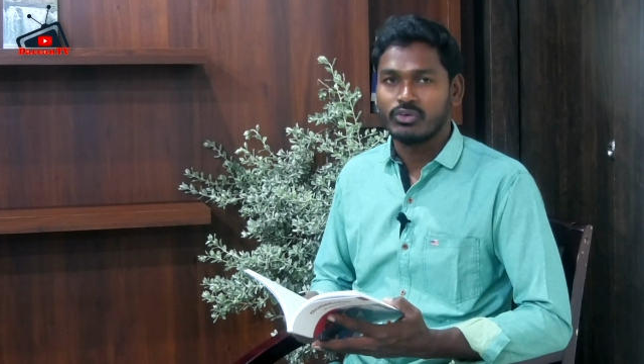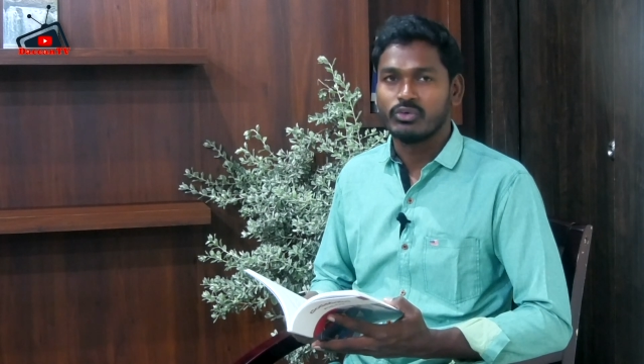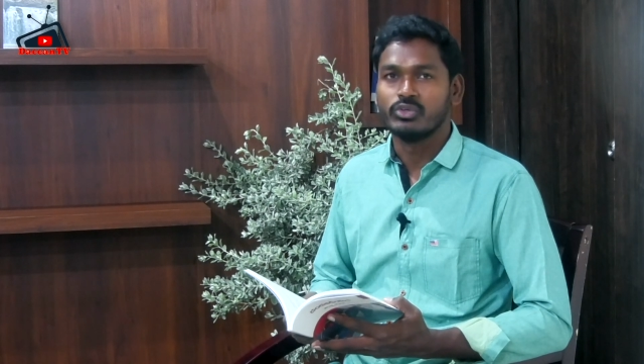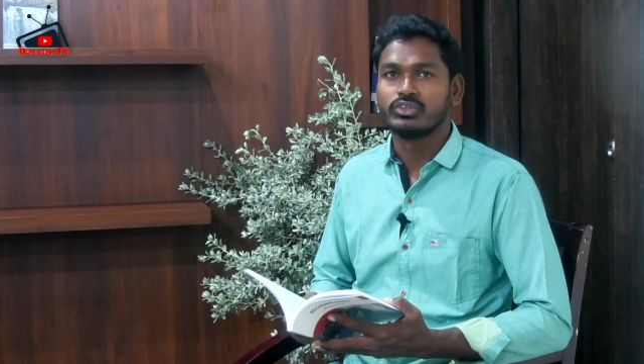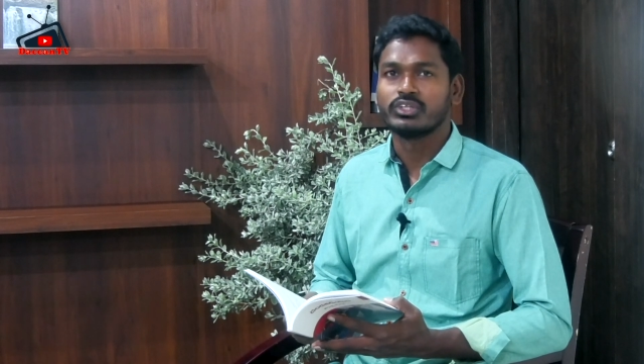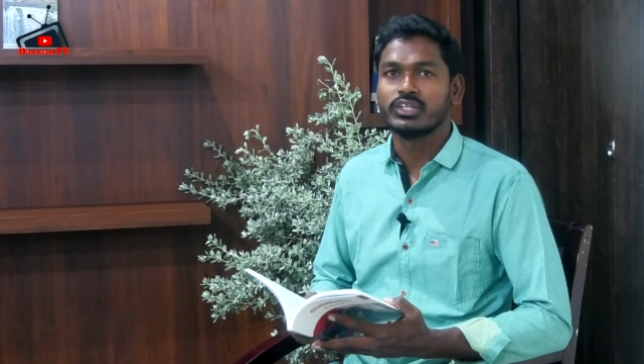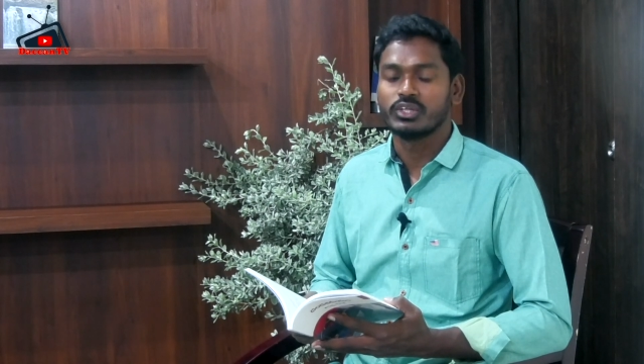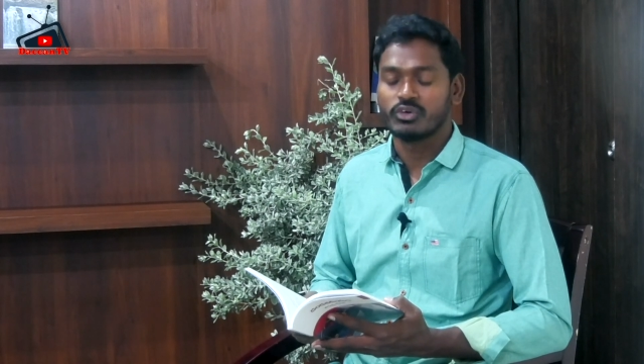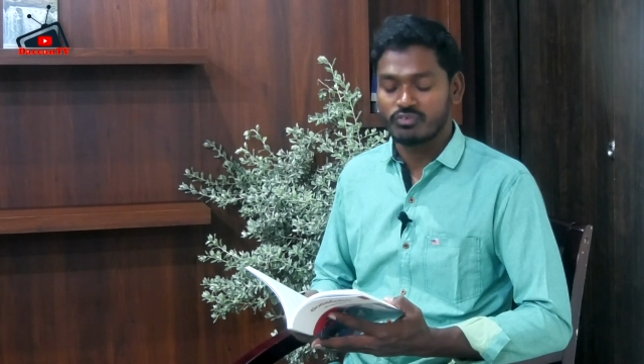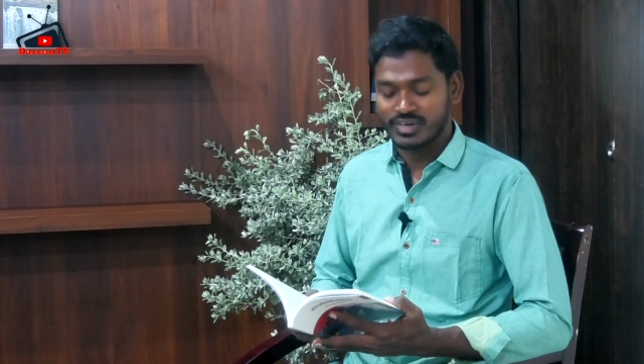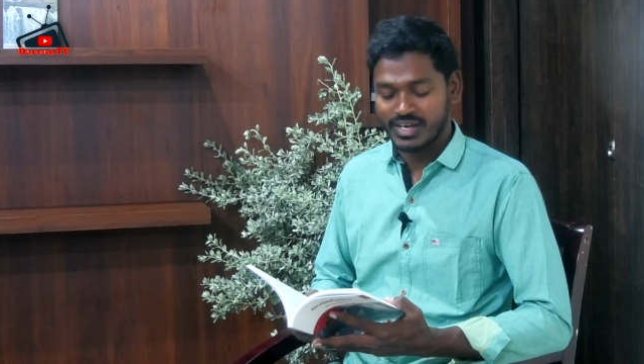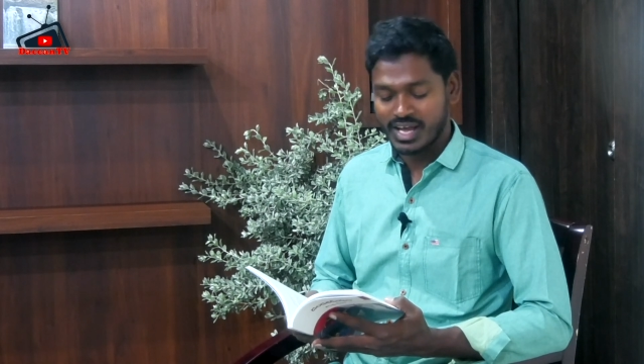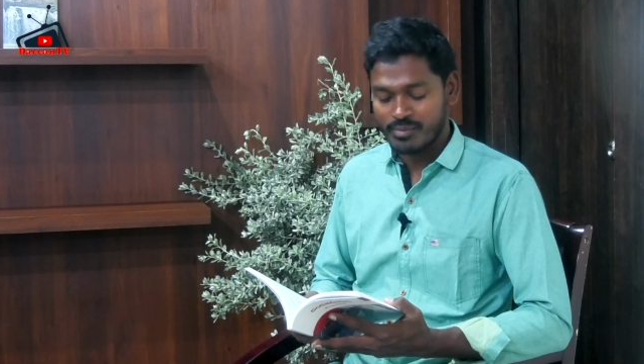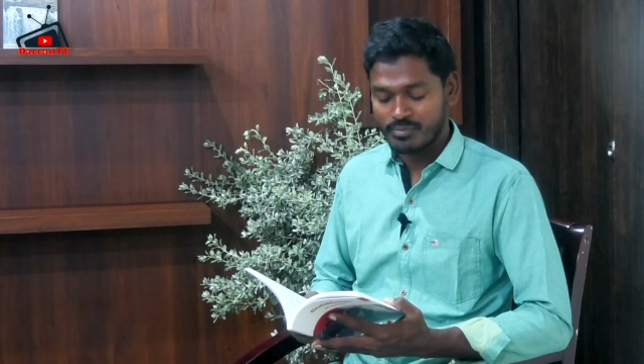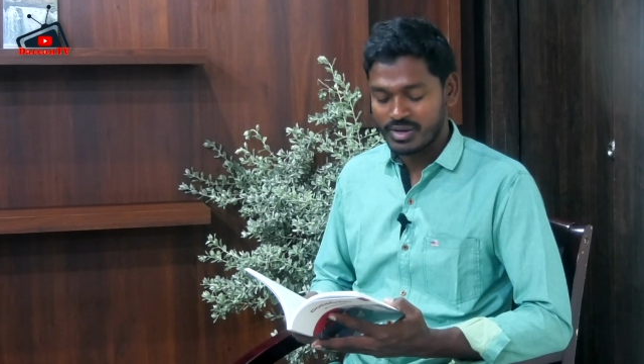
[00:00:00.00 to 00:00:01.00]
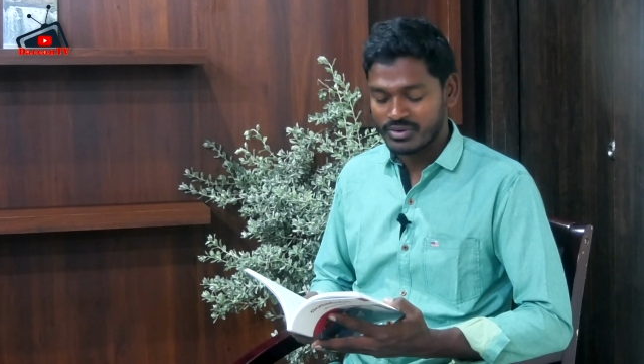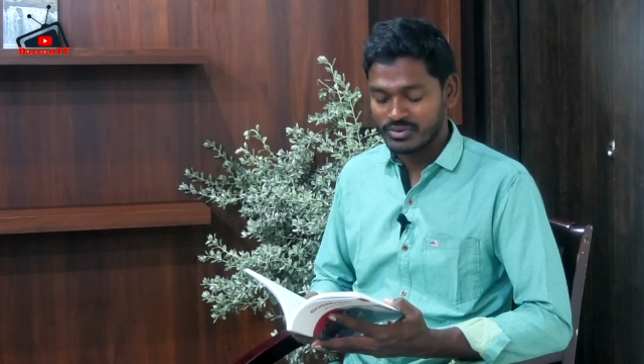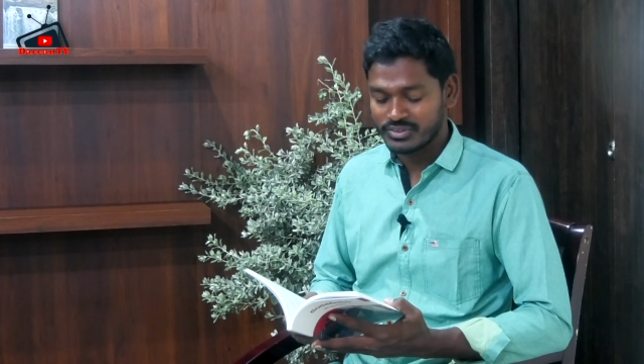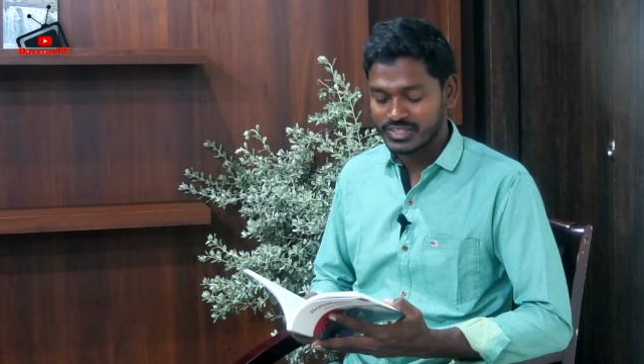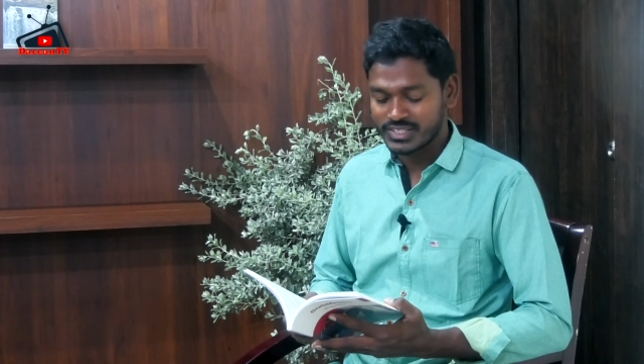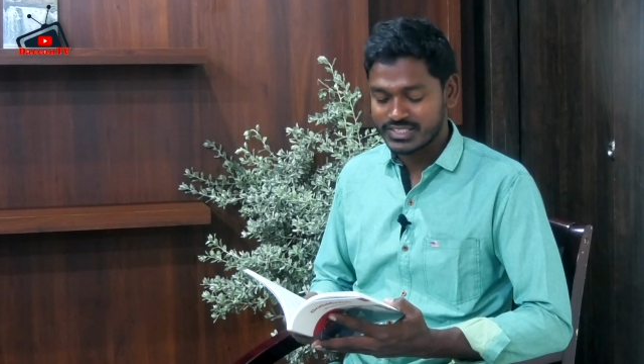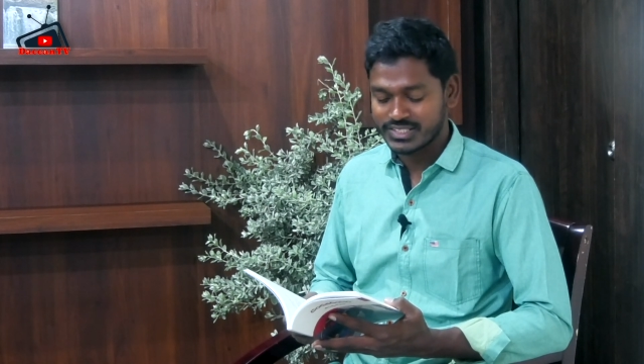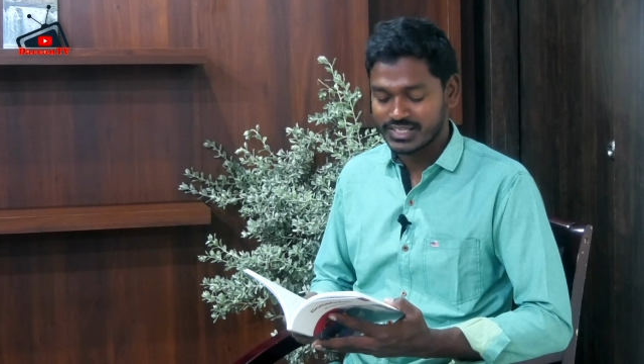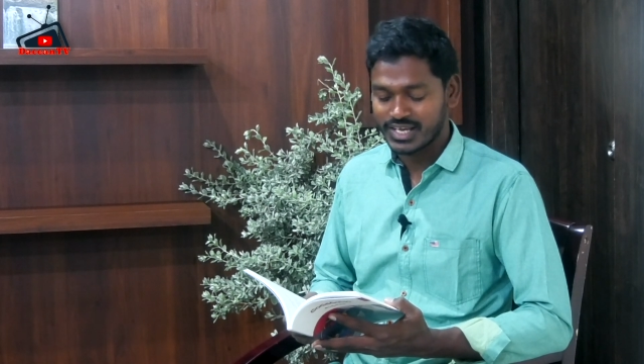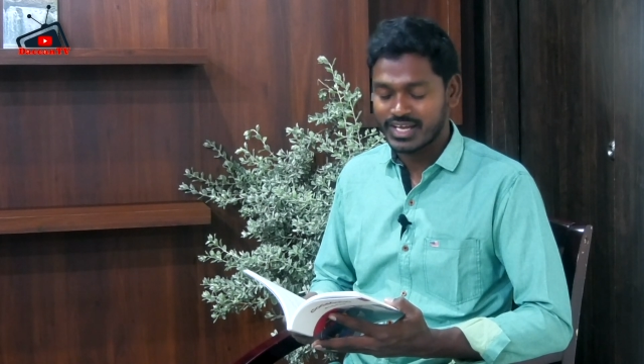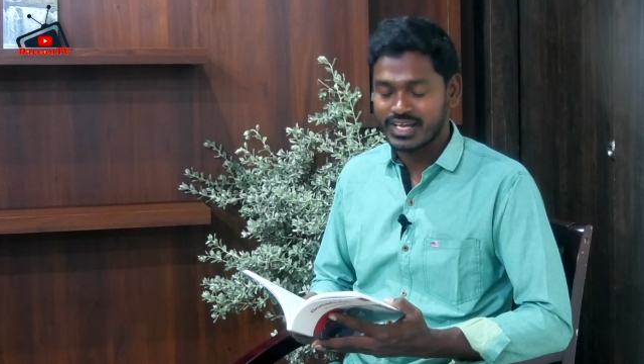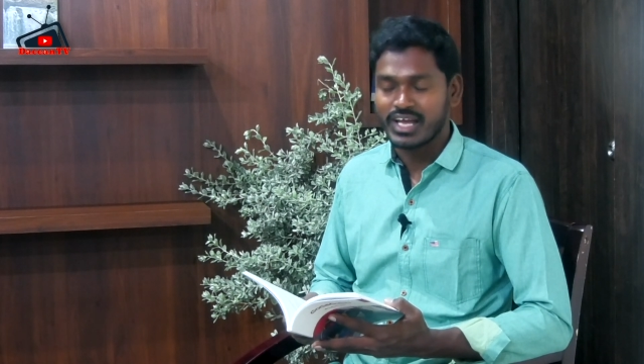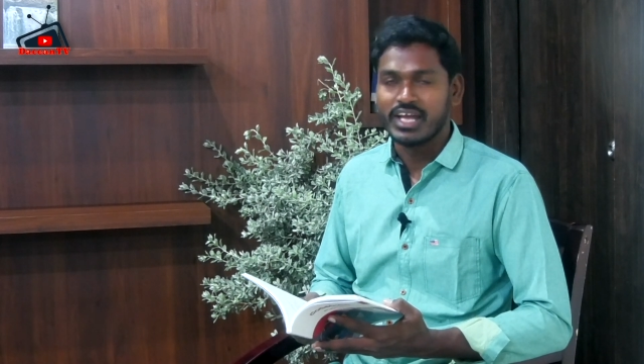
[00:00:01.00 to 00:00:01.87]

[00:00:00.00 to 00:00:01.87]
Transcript: గుంతదోవిన మన్ను తీసిన